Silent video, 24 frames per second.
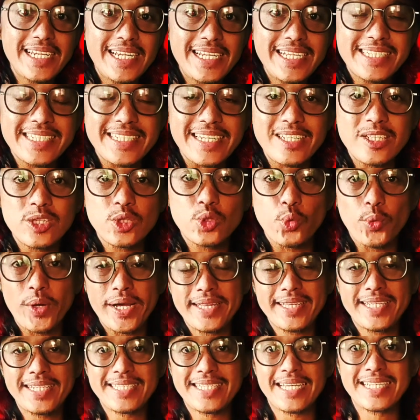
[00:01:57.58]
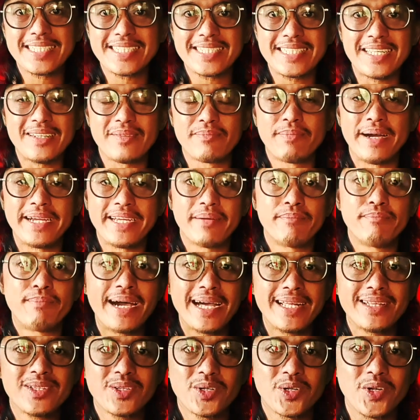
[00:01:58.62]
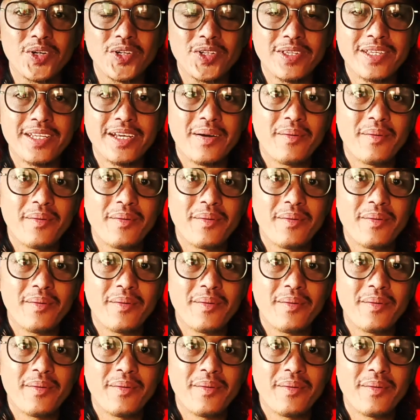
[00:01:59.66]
released in 2016 by a band called